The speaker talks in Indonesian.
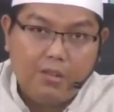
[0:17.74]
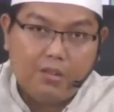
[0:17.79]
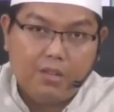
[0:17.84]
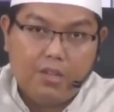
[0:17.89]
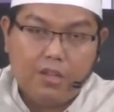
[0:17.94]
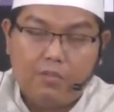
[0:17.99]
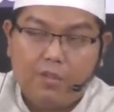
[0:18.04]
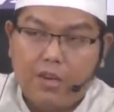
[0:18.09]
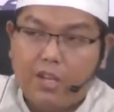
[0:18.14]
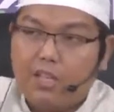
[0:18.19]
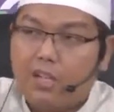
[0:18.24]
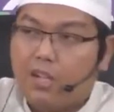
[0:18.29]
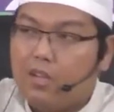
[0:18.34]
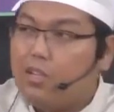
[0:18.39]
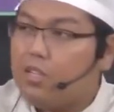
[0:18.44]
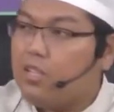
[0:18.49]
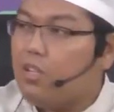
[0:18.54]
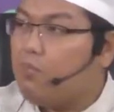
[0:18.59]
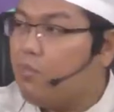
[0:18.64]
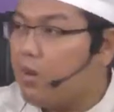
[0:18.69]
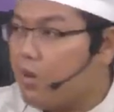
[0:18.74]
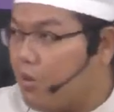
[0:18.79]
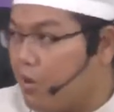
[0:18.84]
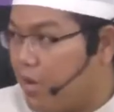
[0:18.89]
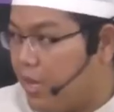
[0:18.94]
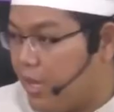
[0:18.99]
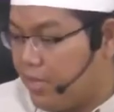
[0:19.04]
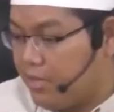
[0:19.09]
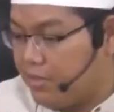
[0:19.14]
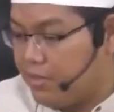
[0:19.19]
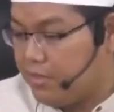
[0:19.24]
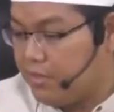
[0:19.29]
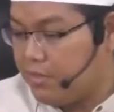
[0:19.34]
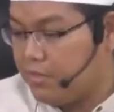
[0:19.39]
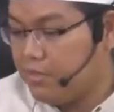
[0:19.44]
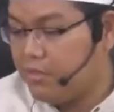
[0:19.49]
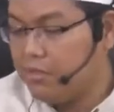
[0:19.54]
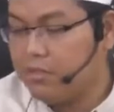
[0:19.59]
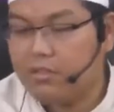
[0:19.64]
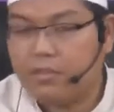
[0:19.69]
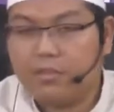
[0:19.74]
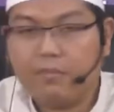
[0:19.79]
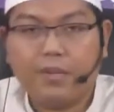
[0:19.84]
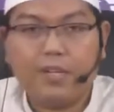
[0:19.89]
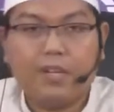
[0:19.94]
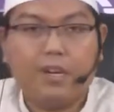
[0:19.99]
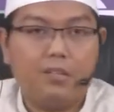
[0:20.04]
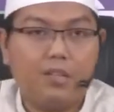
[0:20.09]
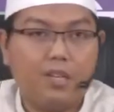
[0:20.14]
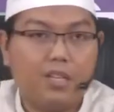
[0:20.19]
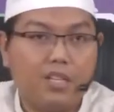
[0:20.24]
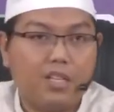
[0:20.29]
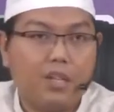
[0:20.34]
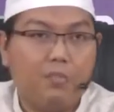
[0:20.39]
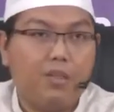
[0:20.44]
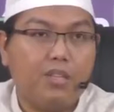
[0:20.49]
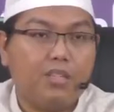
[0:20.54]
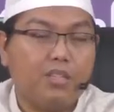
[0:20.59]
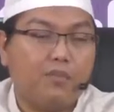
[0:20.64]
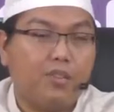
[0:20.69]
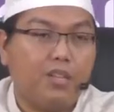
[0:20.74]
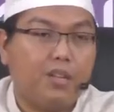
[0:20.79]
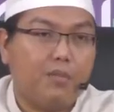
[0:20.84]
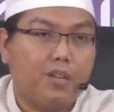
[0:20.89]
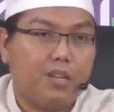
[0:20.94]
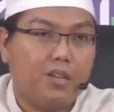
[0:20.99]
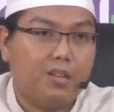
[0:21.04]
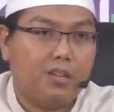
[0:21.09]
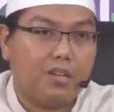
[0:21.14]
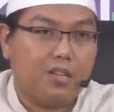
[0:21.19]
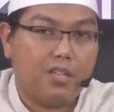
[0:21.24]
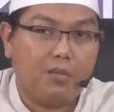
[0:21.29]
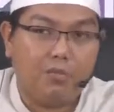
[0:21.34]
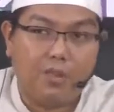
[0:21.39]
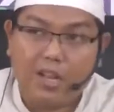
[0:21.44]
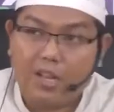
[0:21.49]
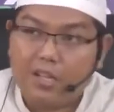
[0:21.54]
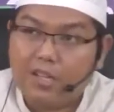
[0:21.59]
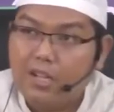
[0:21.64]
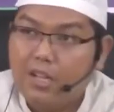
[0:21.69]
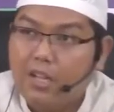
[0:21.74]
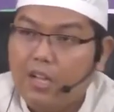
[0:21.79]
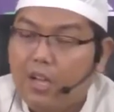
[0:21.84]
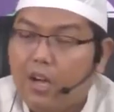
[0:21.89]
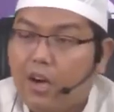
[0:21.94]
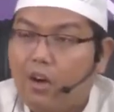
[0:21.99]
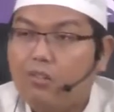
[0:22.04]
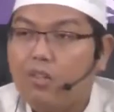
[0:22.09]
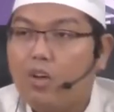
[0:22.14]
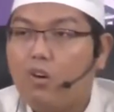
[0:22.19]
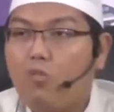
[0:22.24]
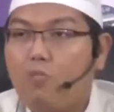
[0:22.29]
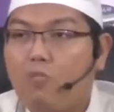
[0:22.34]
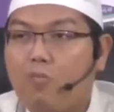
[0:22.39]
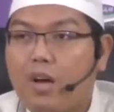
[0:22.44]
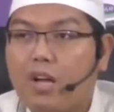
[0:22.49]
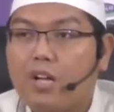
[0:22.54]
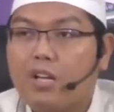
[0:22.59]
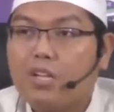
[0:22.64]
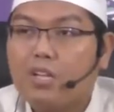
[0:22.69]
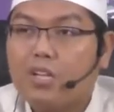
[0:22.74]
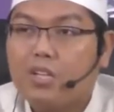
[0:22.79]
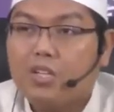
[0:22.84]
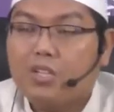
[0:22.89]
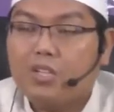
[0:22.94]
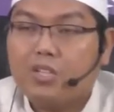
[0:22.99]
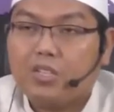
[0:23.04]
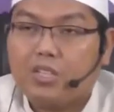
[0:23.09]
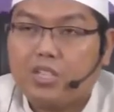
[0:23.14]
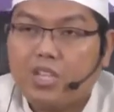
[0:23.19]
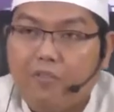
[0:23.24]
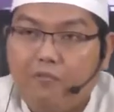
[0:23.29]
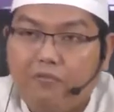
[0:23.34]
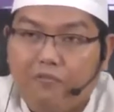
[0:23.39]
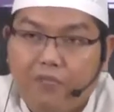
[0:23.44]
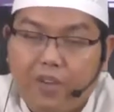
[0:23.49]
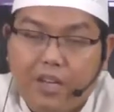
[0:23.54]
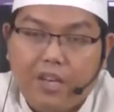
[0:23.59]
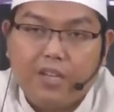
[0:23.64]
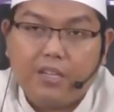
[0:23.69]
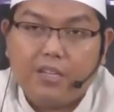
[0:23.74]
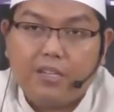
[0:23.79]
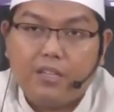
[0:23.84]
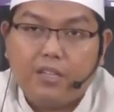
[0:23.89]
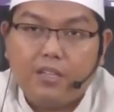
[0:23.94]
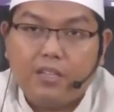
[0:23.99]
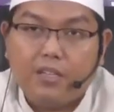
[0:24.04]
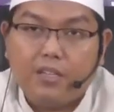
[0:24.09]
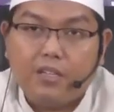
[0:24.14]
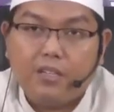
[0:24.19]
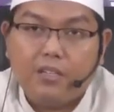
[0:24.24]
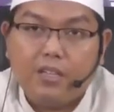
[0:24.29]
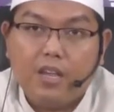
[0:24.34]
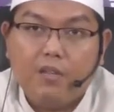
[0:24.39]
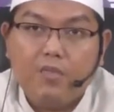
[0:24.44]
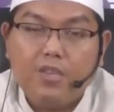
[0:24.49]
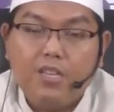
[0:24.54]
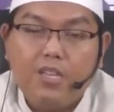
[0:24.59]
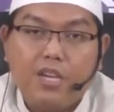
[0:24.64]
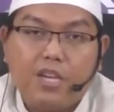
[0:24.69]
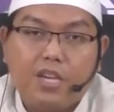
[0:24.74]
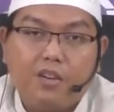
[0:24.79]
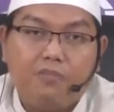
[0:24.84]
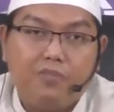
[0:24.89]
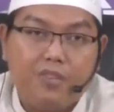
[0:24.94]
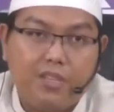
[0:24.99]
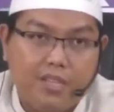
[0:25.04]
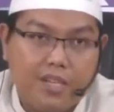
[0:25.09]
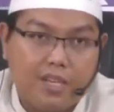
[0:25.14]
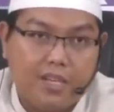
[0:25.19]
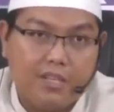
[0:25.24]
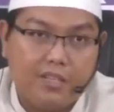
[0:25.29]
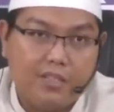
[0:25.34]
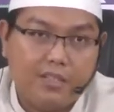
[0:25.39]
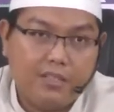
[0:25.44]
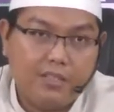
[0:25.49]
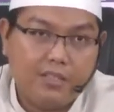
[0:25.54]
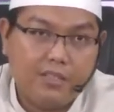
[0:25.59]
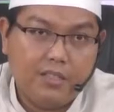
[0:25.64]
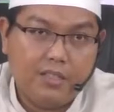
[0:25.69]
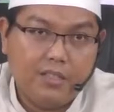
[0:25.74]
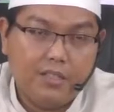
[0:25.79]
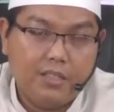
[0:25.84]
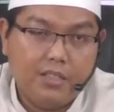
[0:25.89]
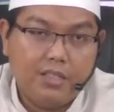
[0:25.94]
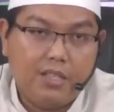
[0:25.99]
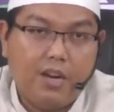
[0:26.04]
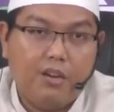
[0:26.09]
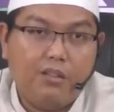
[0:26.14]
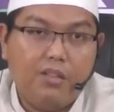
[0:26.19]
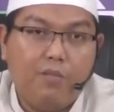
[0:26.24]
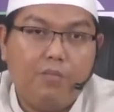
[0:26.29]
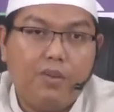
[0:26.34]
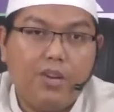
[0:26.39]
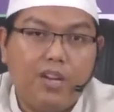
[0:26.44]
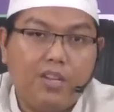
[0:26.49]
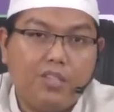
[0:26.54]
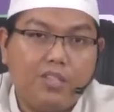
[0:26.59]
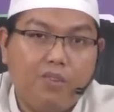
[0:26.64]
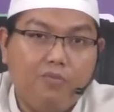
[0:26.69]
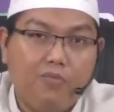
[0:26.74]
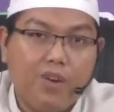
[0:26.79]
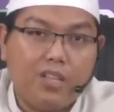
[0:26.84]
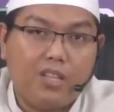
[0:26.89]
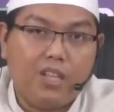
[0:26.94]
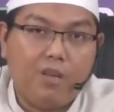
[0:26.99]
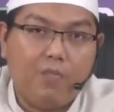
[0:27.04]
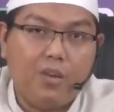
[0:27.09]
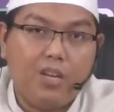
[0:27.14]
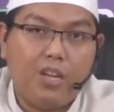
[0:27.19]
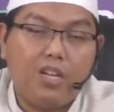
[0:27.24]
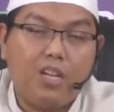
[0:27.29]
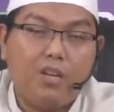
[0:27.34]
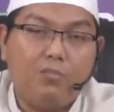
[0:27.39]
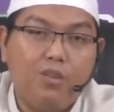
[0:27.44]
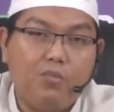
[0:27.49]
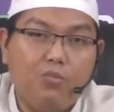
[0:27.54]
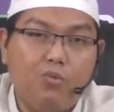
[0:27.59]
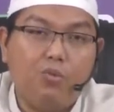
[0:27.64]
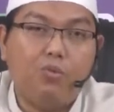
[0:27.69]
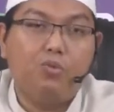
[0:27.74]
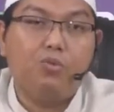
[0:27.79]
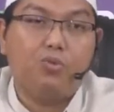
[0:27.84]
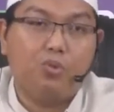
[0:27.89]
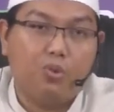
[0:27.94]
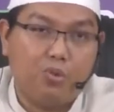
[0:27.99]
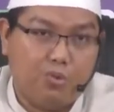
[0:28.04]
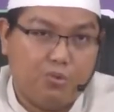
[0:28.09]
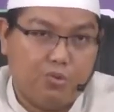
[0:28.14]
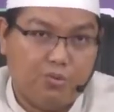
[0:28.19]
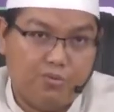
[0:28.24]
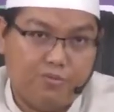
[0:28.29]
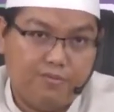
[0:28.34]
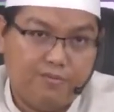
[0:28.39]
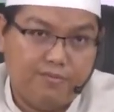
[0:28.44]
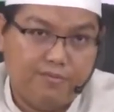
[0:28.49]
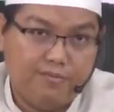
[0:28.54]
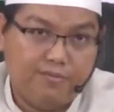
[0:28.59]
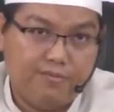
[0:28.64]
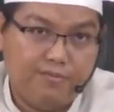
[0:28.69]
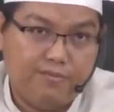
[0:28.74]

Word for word: Allah. Makanya kalau kita berdoa kepada Allah, kita minta syafaat kepada Allah. Kita bilang, "Allahumma syafi' nabiyyaka fiyya." Ya Allah berilah syafaat kepada nabimu untukku.